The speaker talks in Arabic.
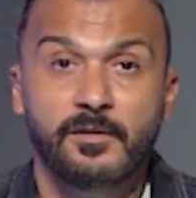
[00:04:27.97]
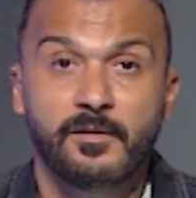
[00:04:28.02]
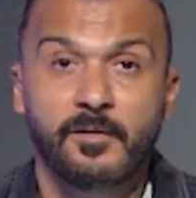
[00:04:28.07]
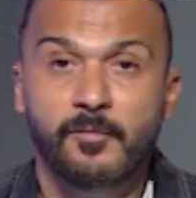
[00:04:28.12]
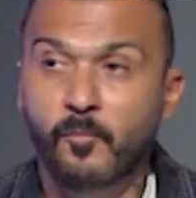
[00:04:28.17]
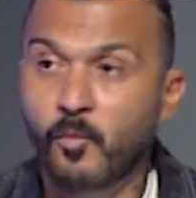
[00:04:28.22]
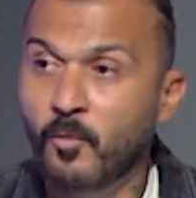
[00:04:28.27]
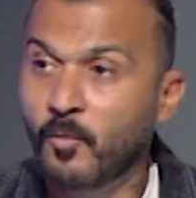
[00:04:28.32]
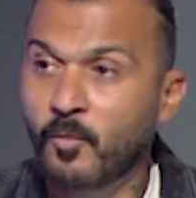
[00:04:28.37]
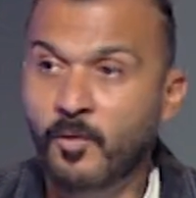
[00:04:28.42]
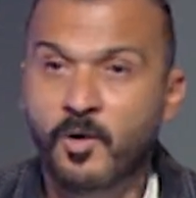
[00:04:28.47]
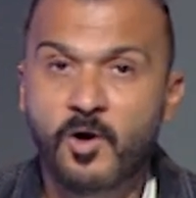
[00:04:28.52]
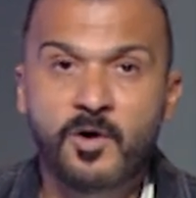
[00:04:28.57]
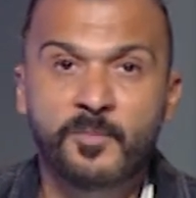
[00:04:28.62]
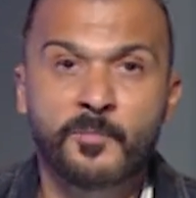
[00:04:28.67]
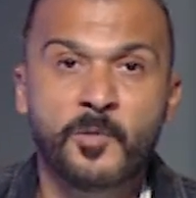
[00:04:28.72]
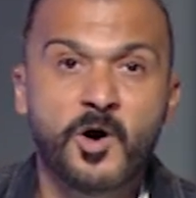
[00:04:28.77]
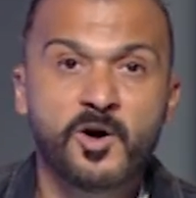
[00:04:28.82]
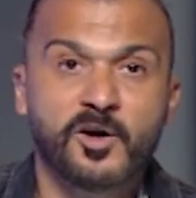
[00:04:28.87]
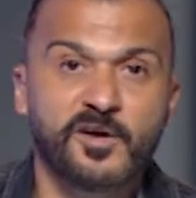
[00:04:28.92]

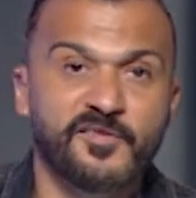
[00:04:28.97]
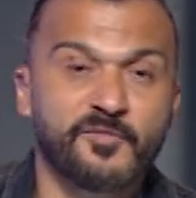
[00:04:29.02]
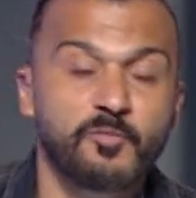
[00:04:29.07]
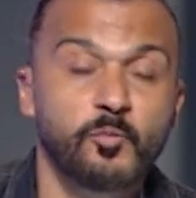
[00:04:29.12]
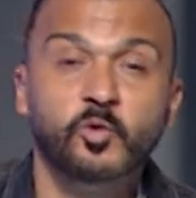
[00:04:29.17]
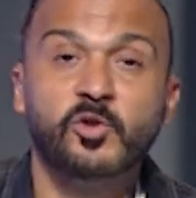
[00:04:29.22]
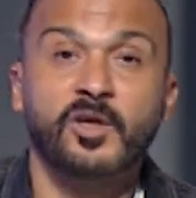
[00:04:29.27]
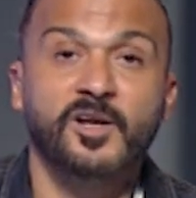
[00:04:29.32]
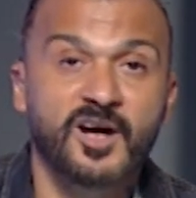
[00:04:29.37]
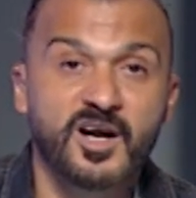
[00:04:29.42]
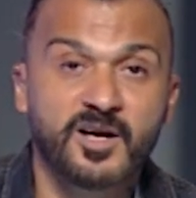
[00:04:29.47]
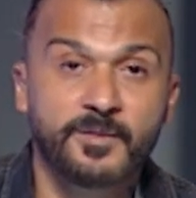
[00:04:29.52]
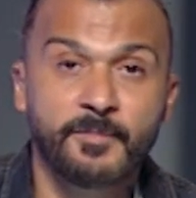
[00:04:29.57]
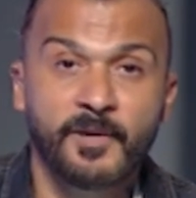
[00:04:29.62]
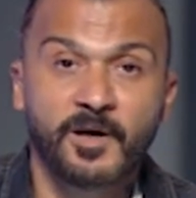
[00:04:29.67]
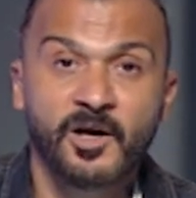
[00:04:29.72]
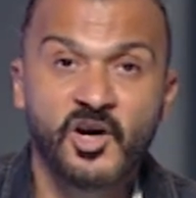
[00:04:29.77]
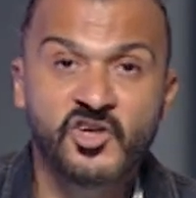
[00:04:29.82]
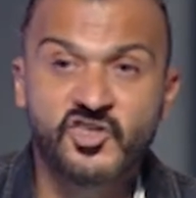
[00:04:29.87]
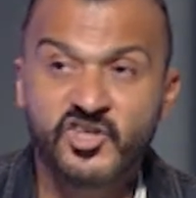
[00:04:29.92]
مواقف
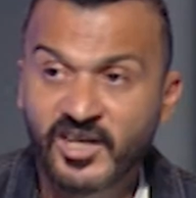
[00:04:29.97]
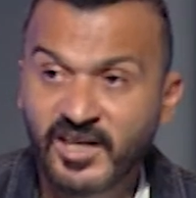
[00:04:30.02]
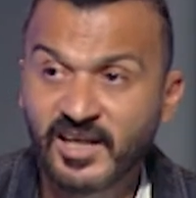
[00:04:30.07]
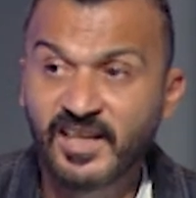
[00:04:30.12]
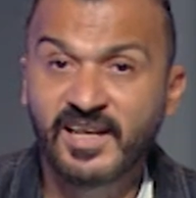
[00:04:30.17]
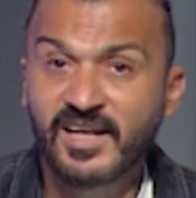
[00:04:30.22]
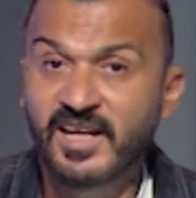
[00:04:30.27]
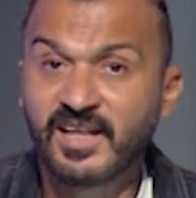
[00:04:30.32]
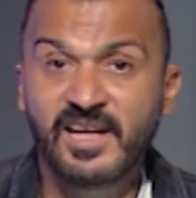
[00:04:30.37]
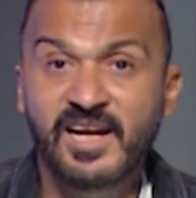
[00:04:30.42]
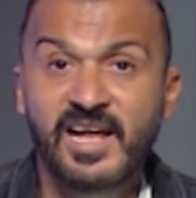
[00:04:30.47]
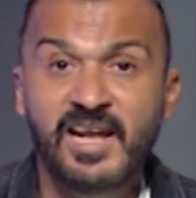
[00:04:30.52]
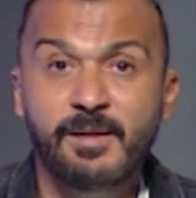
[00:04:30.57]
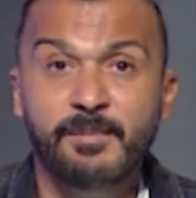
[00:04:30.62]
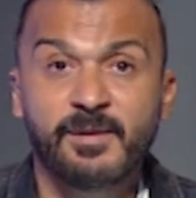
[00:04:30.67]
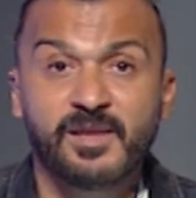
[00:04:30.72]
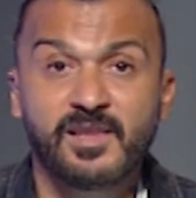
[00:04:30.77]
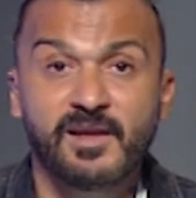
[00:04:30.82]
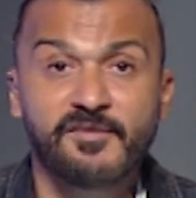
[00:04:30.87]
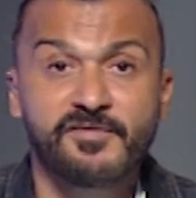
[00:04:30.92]
متراكمه عشان كده النادي الاهلي
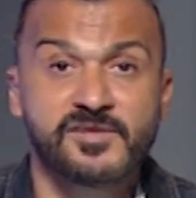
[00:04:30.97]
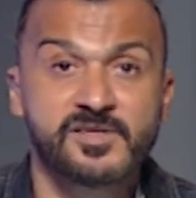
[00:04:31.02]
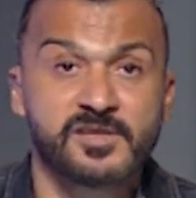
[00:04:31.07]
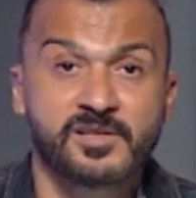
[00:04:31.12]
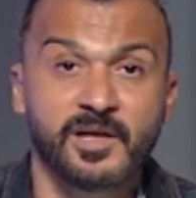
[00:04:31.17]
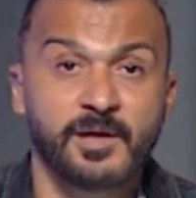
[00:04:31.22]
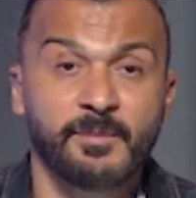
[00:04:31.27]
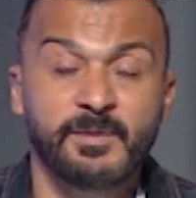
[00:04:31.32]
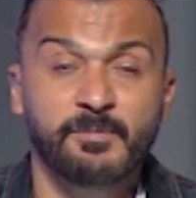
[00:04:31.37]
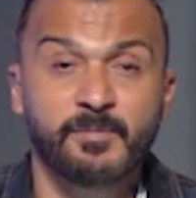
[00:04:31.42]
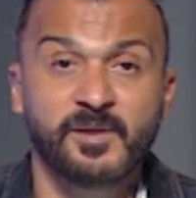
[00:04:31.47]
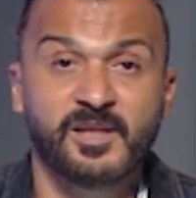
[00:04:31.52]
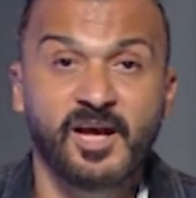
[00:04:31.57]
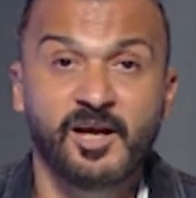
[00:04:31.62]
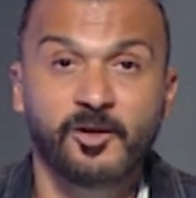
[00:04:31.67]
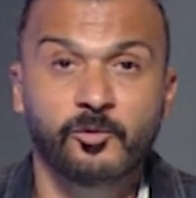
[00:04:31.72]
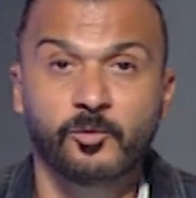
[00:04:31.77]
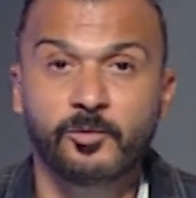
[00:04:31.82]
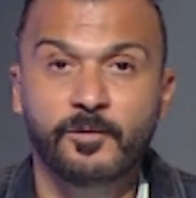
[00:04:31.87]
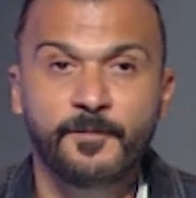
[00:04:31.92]
بيتنفذ الطلبات
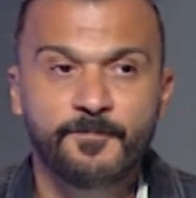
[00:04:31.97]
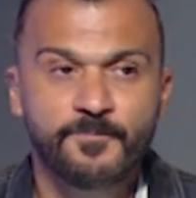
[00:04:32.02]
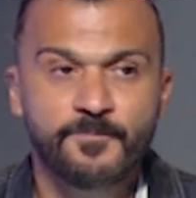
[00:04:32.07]
بتاعته